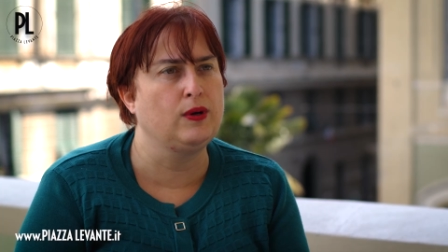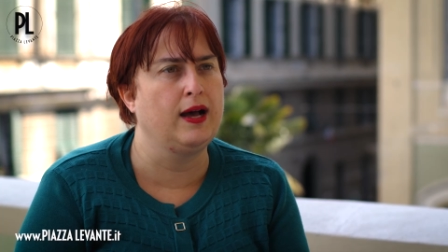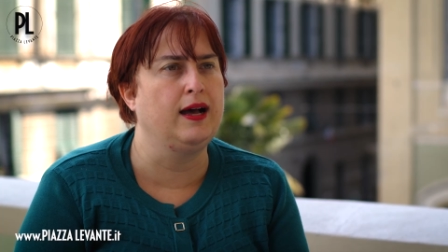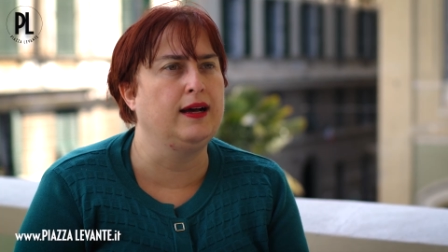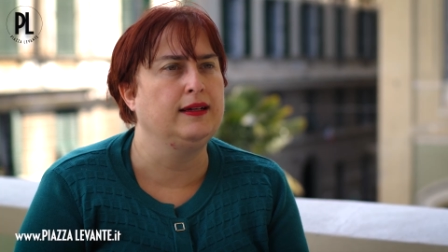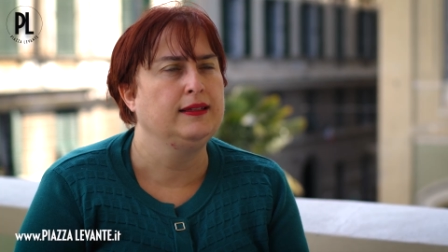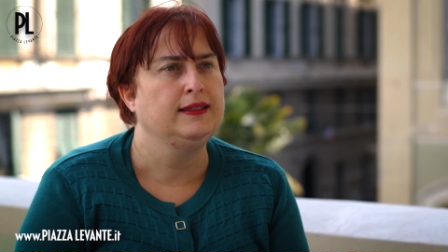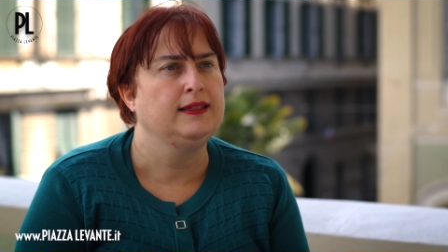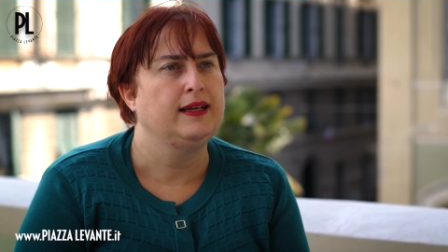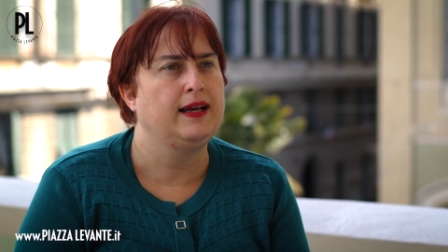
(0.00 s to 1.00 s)
a,
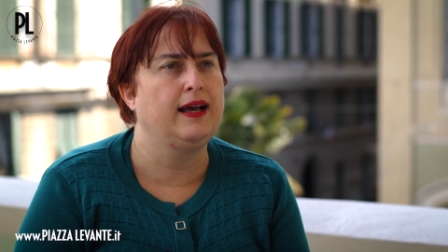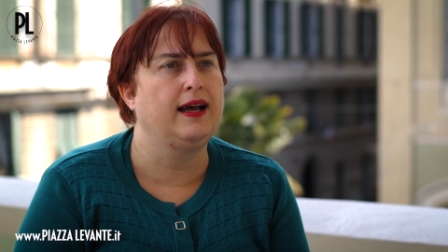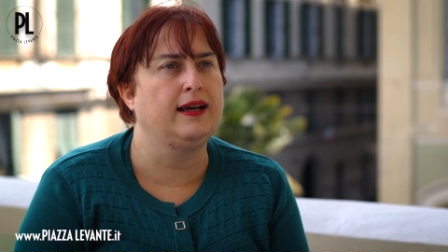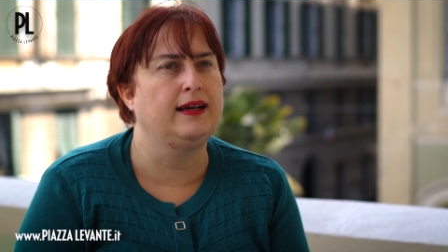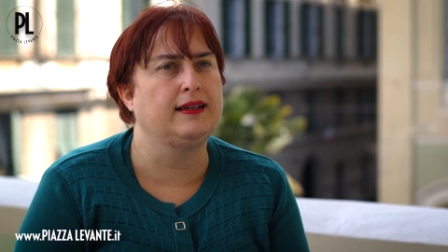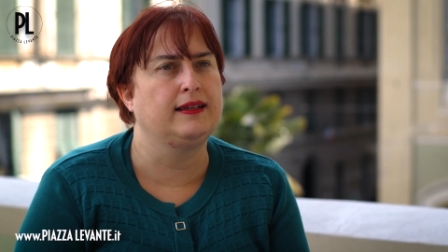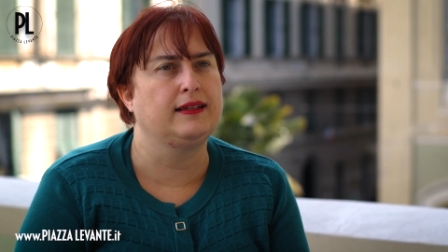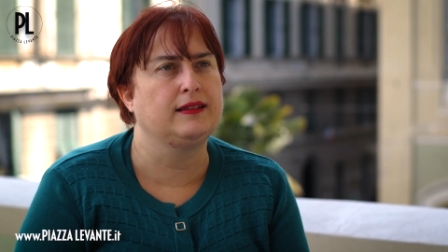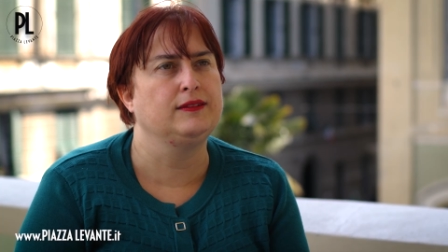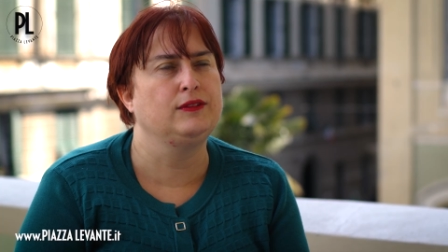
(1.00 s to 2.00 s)

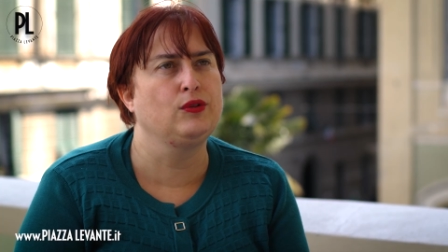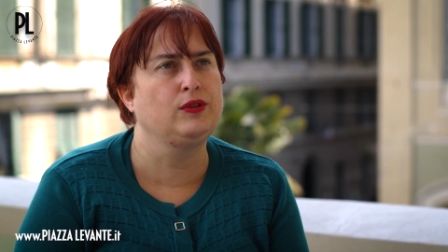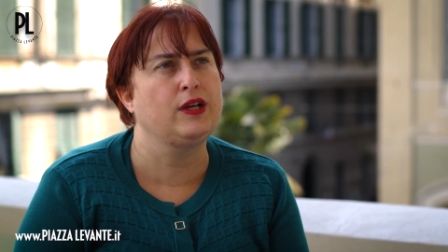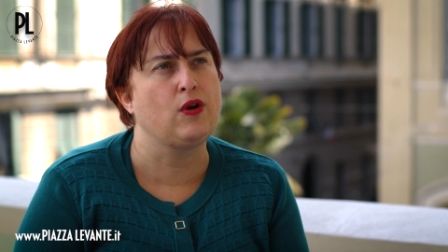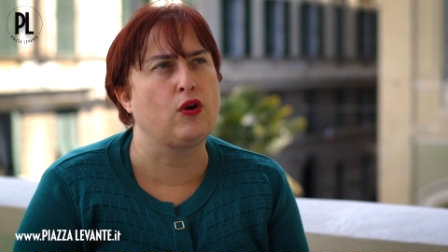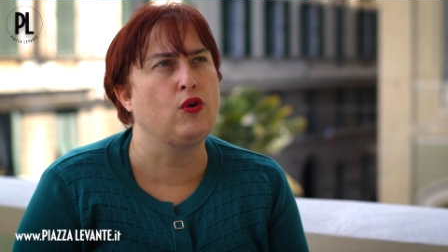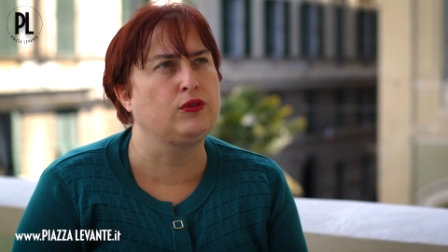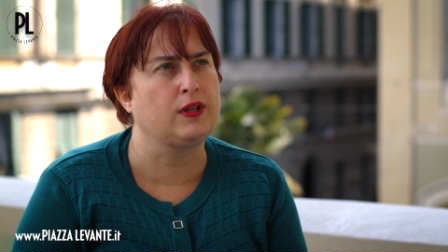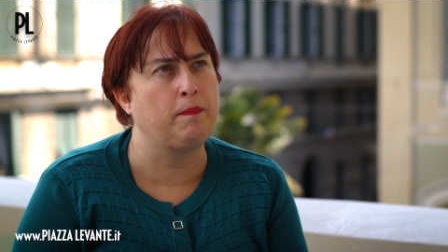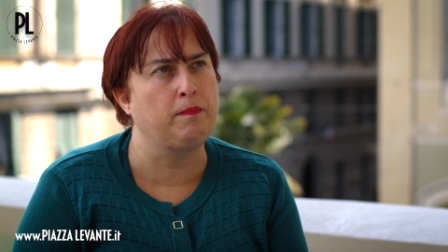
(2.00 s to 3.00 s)
a non dico a
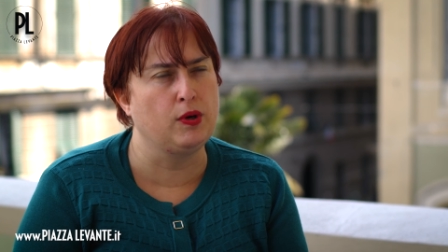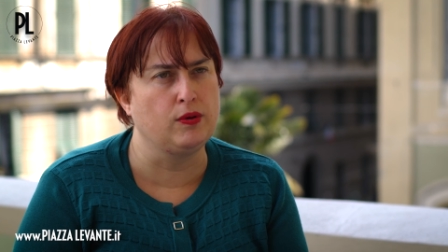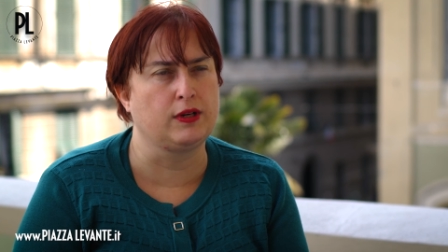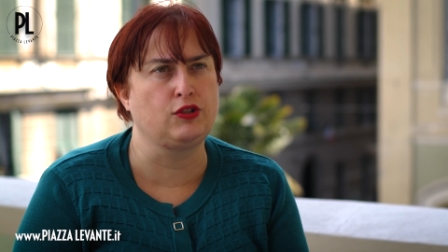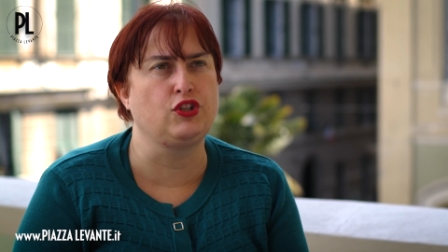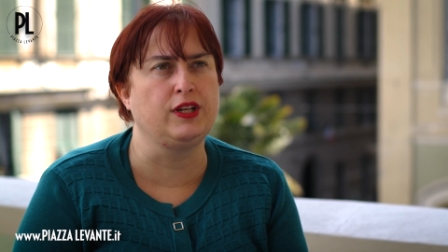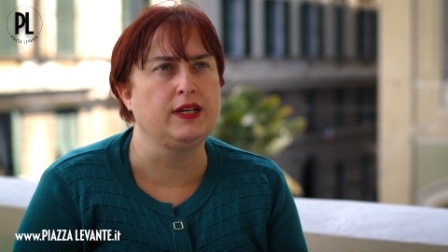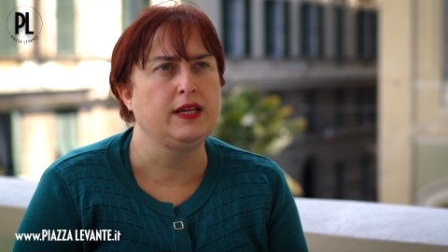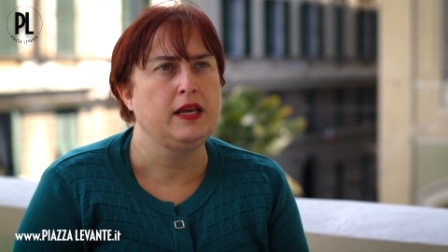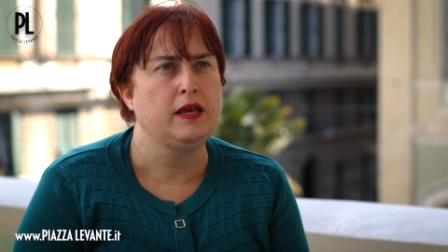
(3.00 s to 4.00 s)
contrapporci,
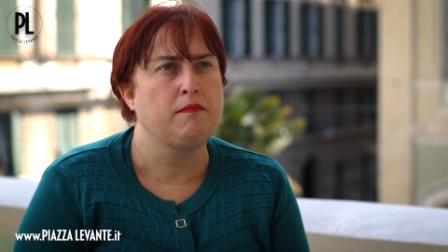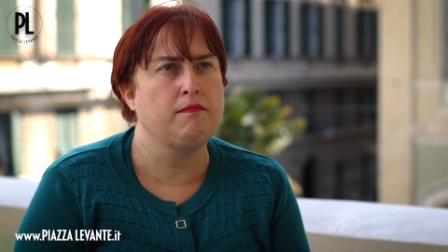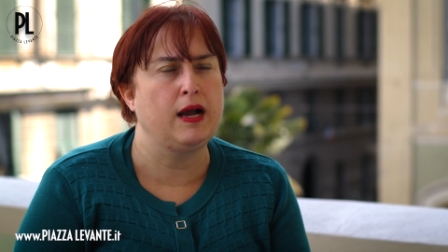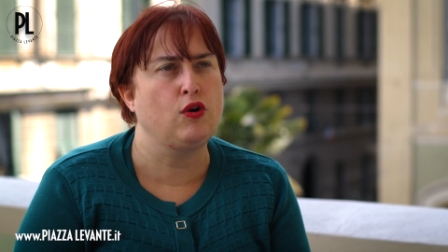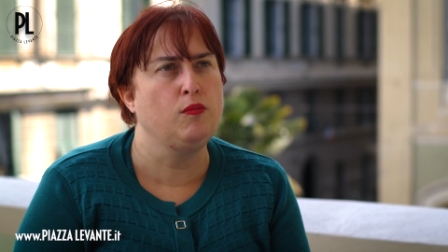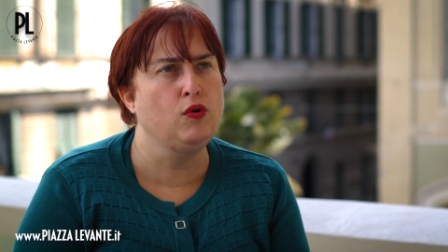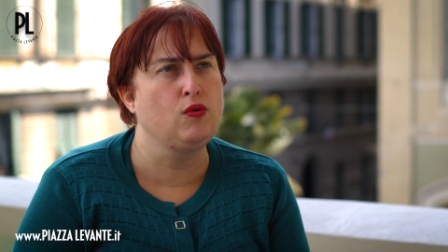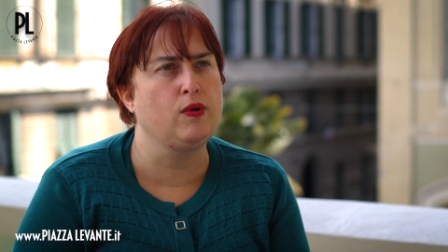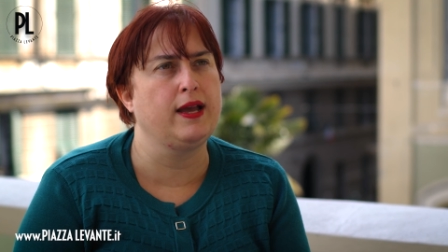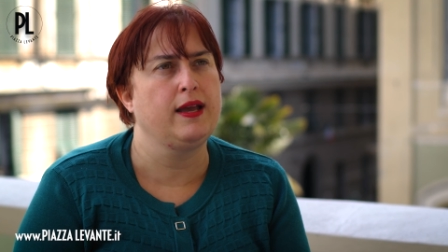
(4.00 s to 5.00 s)
ma
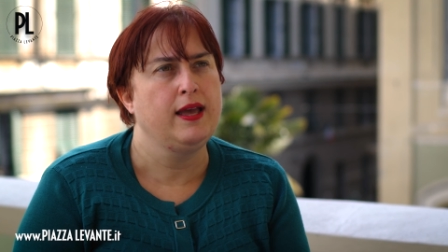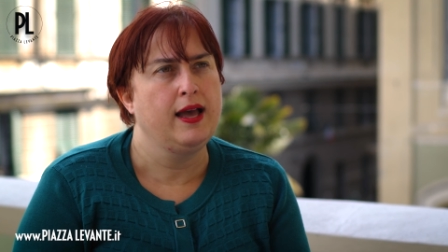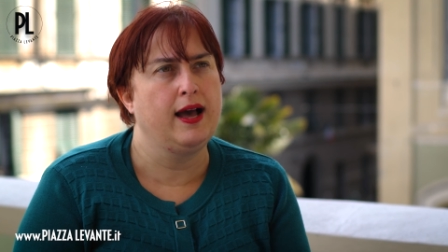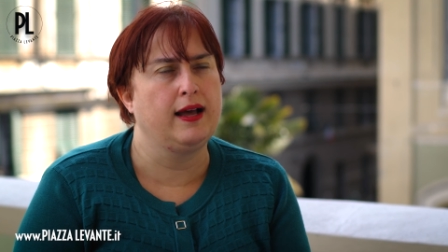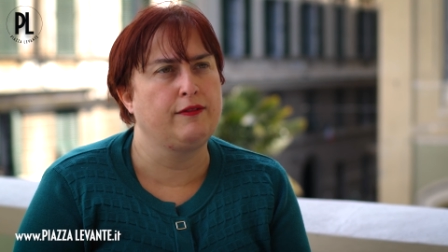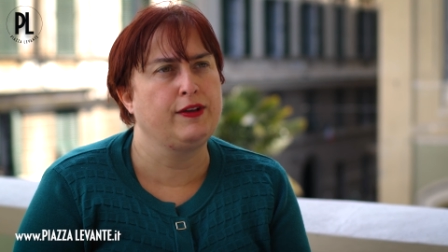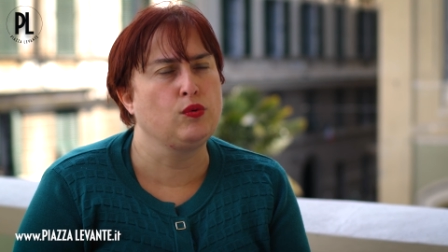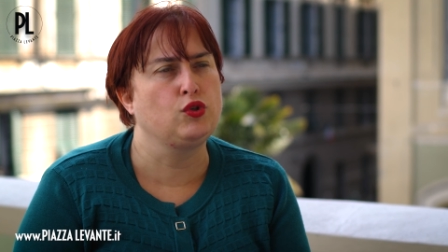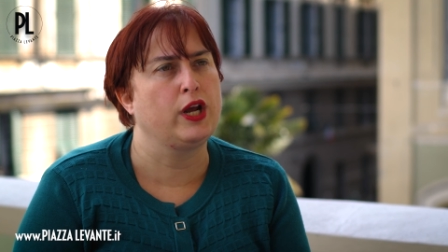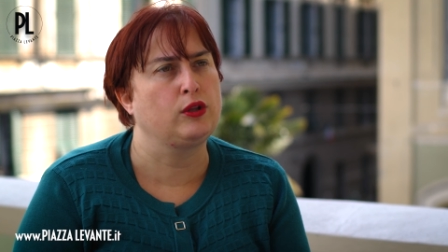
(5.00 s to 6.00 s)
comunque a avere
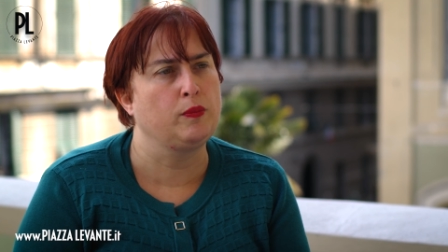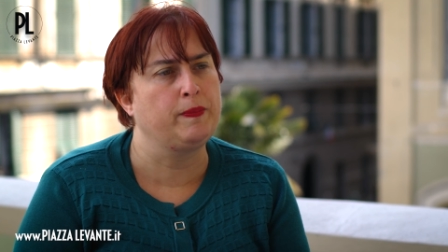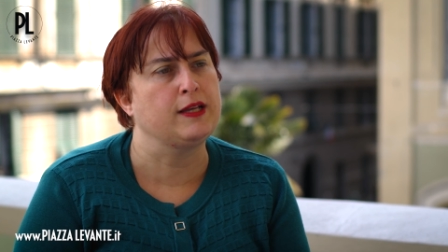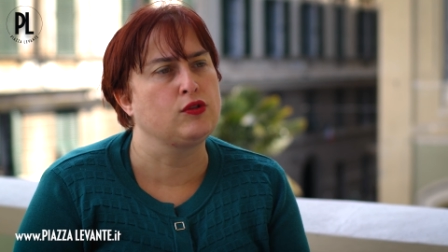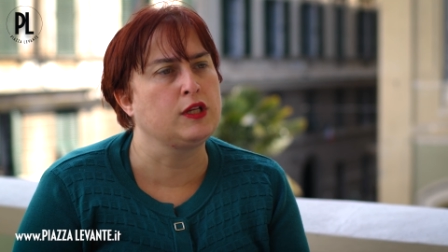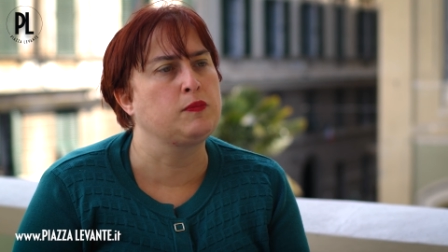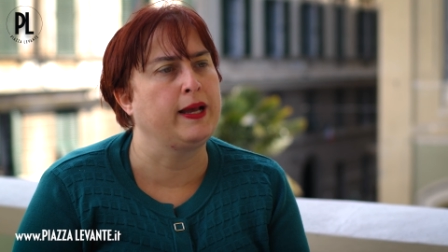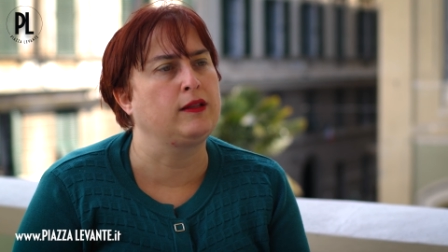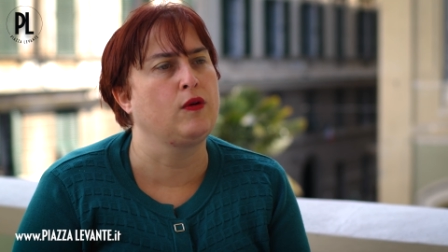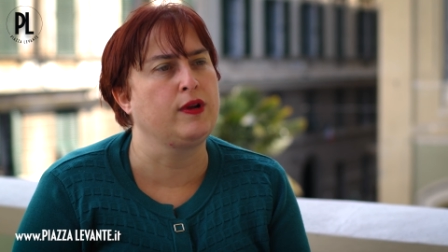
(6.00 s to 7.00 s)
un certo peso
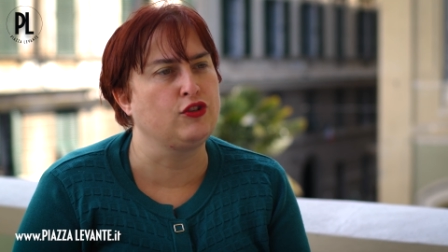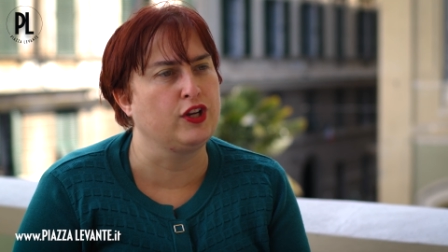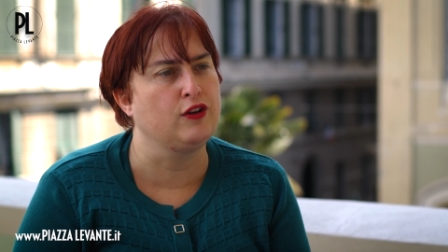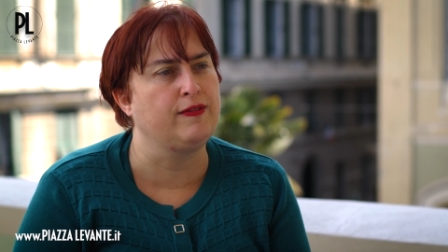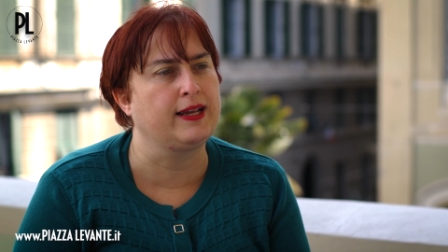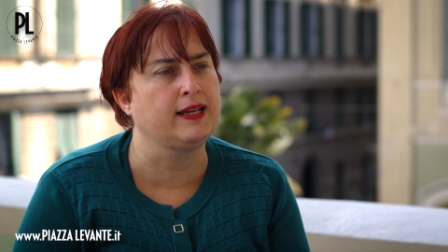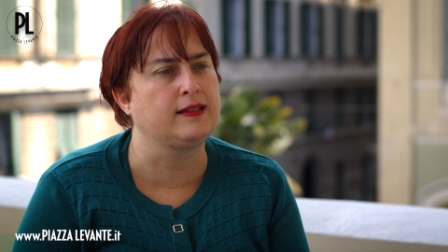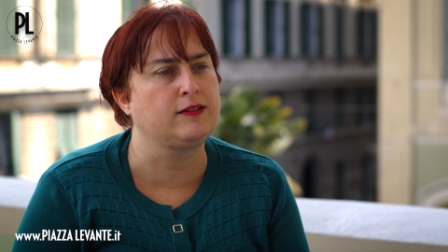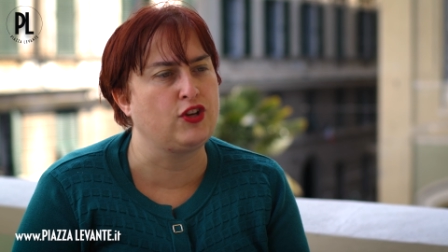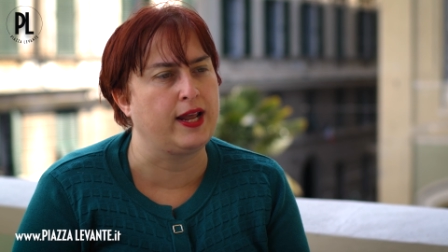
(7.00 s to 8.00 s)
rispetto a una Genova che
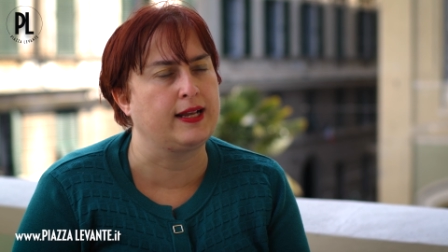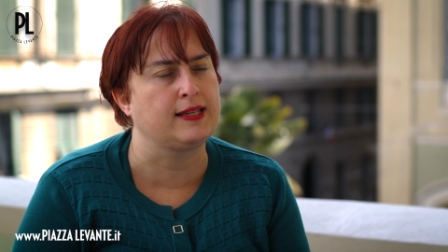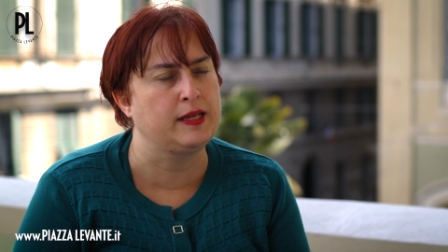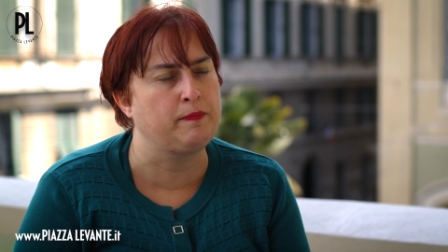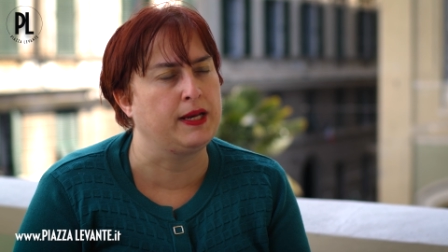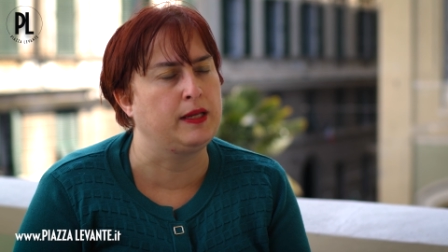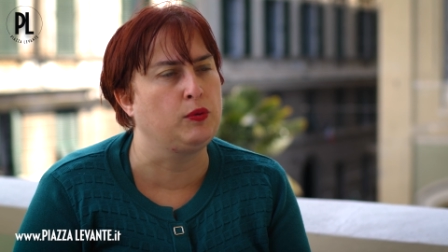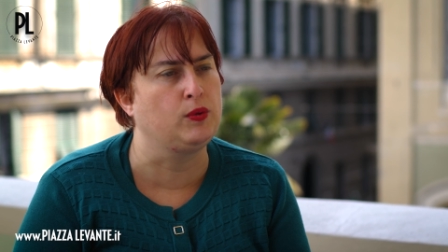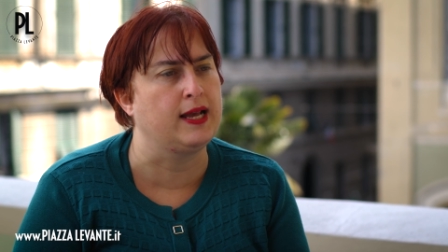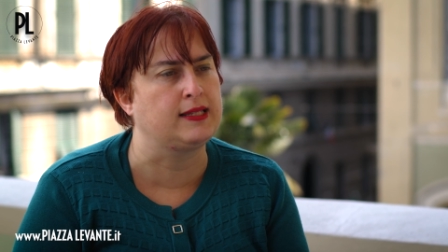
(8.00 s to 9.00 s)
cerca sempre di
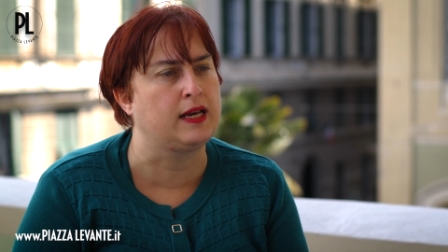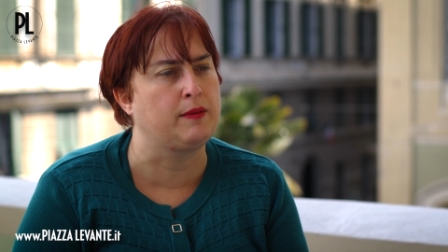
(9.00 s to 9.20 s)
più di essere